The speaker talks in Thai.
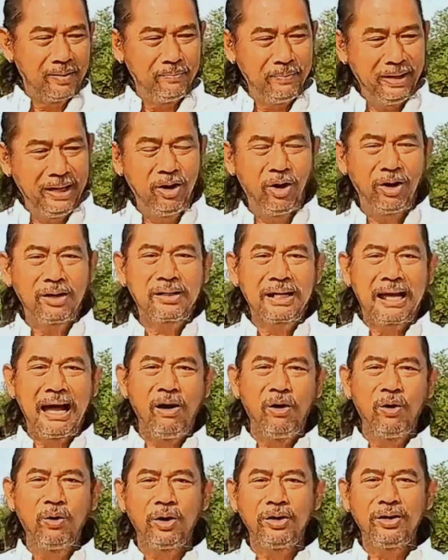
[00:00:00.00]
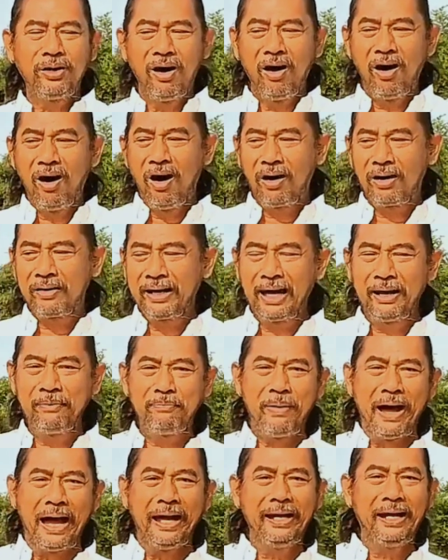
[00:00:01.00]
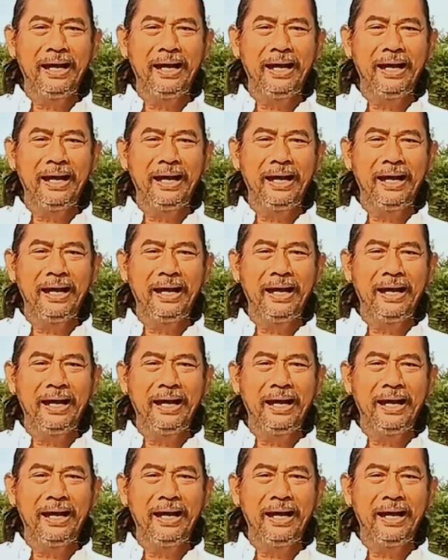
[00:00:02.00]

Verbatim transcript: มีรถเข้ารถออกเดินไป